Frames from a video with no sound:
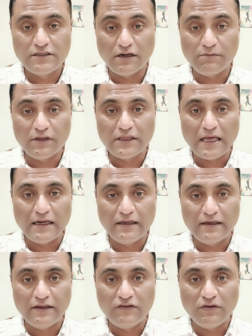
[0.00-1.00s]
जन्म
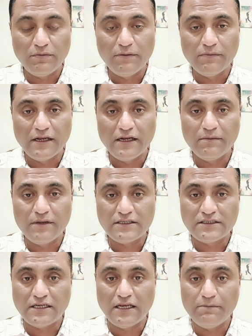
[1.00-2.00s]
तारीख किसी भी महीने
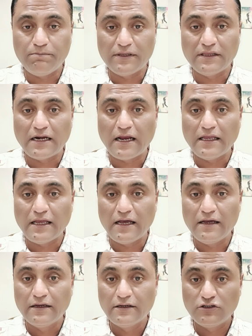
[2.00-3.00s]
में छ पंद्रह
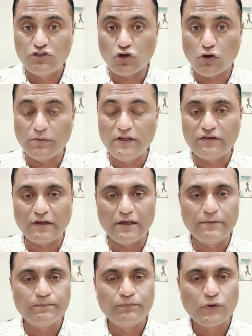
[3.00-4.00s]
या चौबीस है